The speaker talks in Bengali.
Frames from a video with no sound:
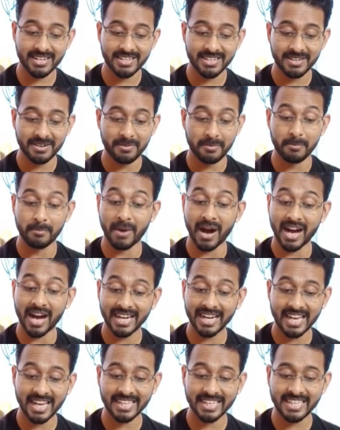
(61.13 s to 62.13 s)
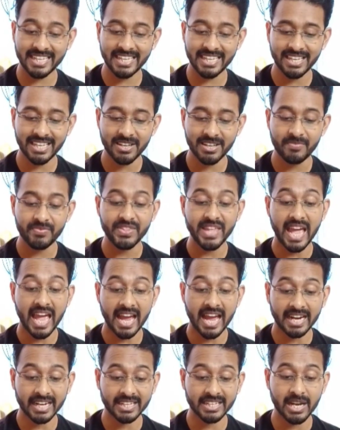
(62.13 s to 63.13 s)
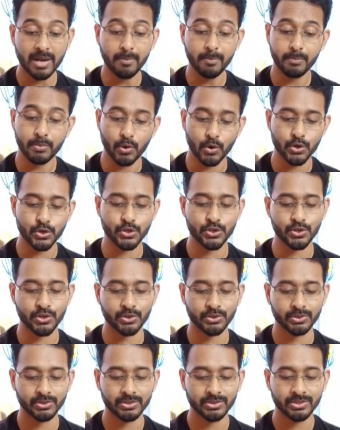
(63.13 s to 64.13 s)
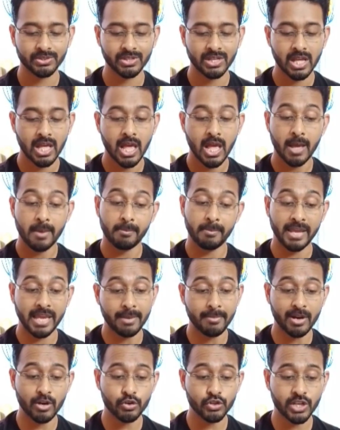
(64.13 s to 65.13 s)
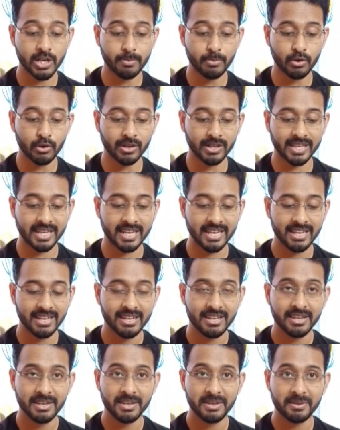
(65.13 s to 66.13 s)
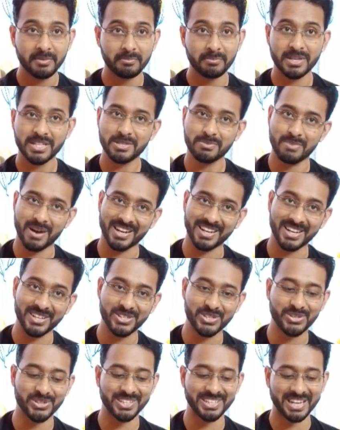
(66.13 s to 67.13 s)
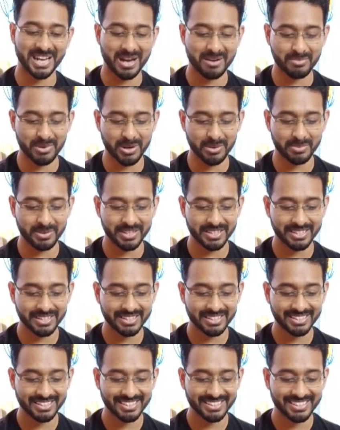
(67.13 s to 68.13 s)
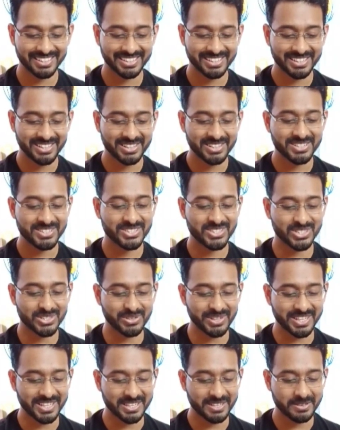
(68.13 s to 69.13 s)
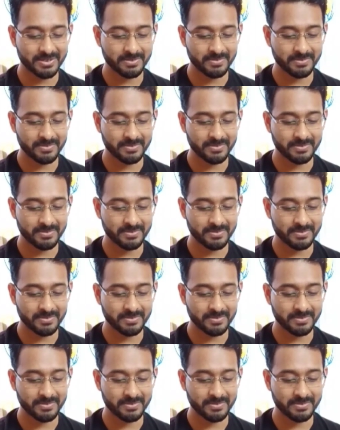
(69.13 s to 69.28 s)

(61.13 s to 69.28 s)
আর বাংলা কি একটা প্রশ্ন মেয়ে মানুষের পক্ষে বেশ মানানসই নাম হবে স্ত্রী